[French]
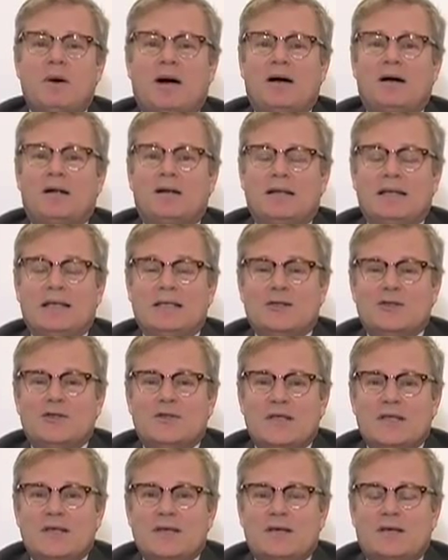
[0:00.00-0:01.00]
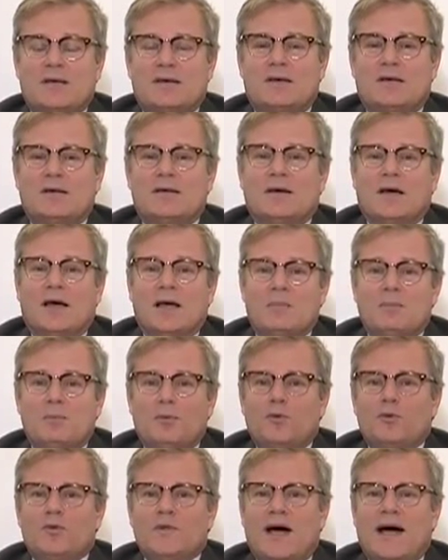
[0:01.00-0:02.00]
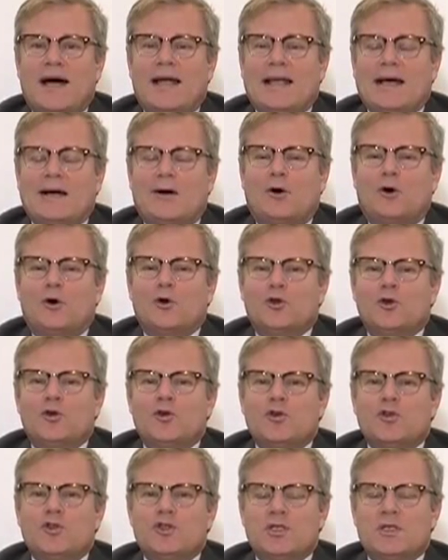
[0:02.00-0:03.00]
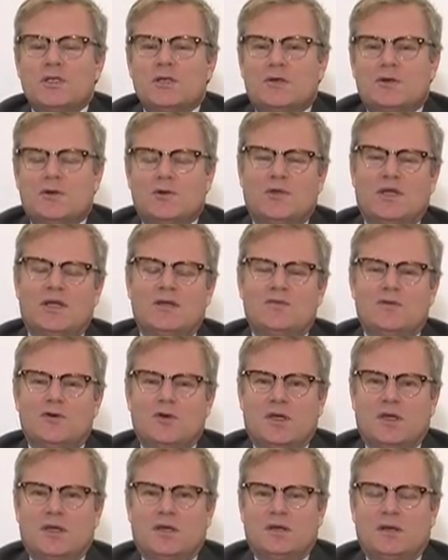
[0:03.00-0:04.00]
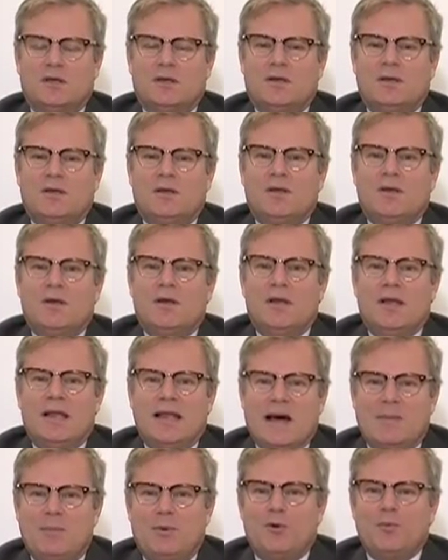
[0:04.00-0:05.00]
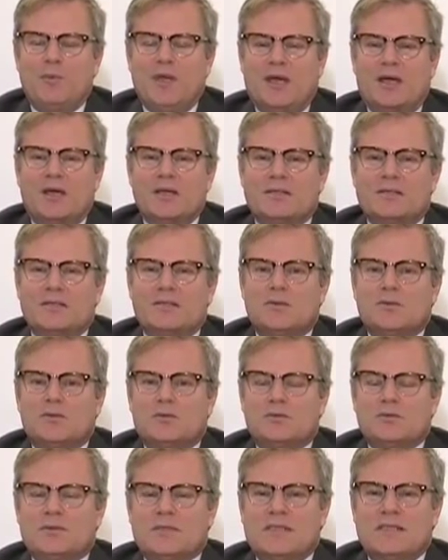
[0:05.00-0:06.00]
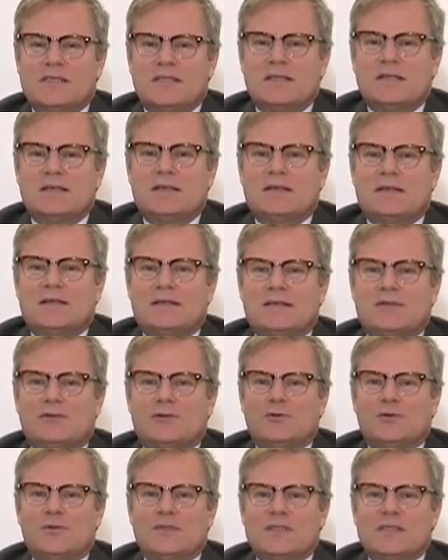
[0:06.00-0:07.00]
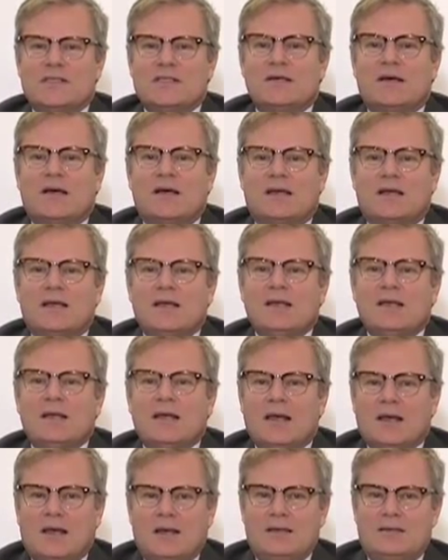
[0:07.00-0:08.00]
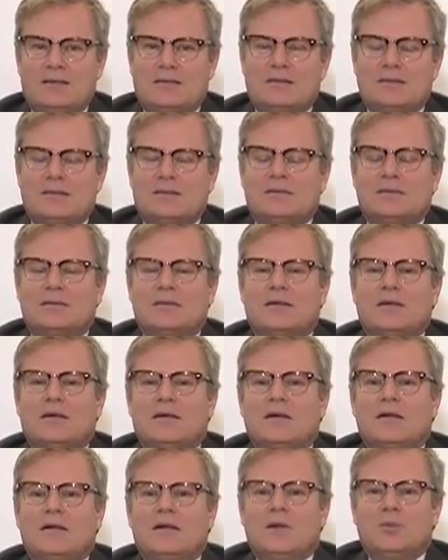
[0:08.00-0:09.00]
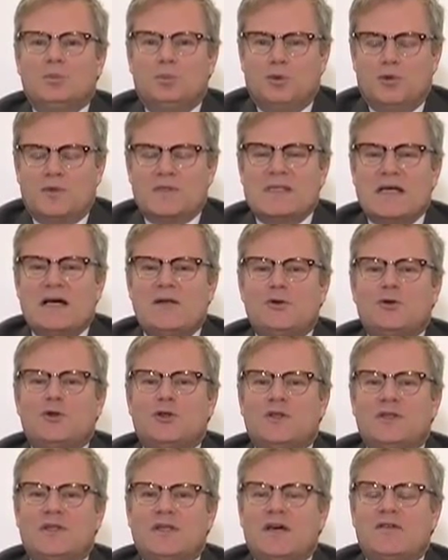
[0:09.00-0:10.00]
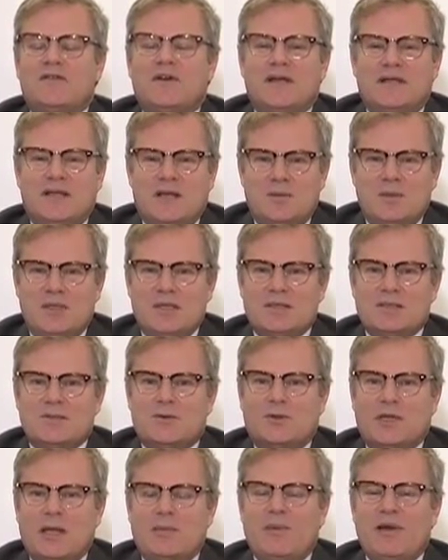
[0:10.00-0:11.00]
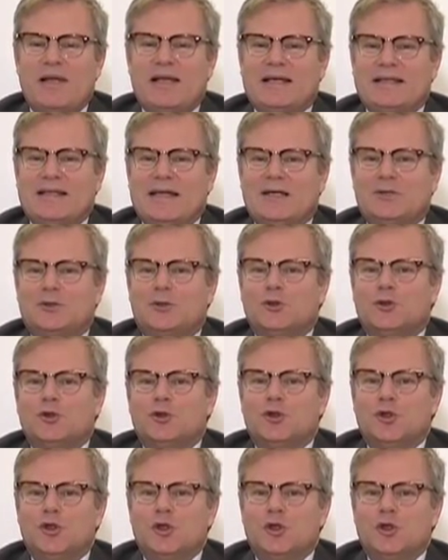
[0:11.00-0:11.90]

par les notaires répondent à la chronologie que l'on a évoquée. La première question, c'est de dire qui hérite. Pour ça, le notaire va établir ce qu'on appelle un acte de